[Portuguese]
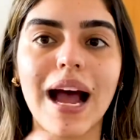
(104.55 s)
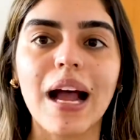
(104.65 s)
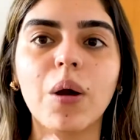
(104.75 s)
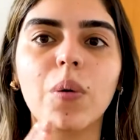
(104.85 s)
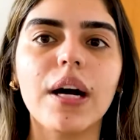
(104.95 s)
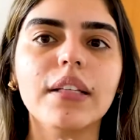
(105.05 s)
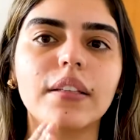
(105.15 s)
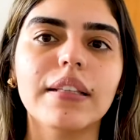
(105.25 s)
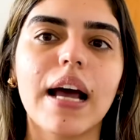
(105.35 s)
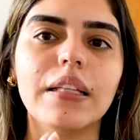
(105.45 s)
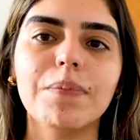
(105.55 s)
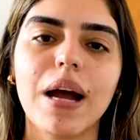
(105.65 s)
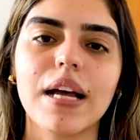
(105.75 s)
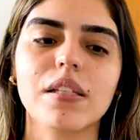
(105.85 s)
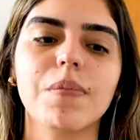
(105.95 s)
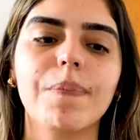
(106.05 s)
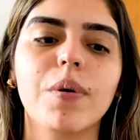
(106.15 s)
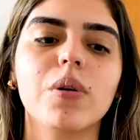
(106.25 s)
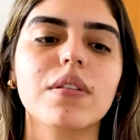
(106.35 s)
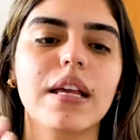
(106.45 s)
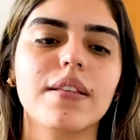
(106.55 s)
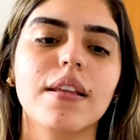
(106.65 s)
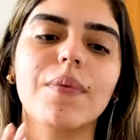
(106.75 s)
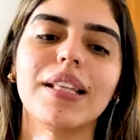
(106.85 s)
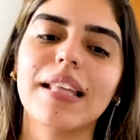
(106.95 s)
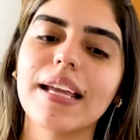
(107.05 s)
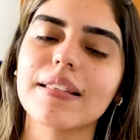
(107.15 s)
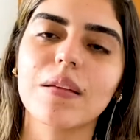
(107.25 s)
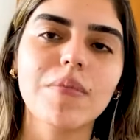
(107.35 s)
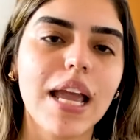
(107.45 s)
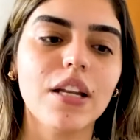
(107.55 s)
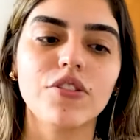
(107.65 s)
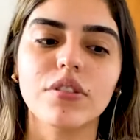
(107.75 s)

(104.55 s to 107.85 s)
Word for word: a quantidade máxima por sessão é 10 ml,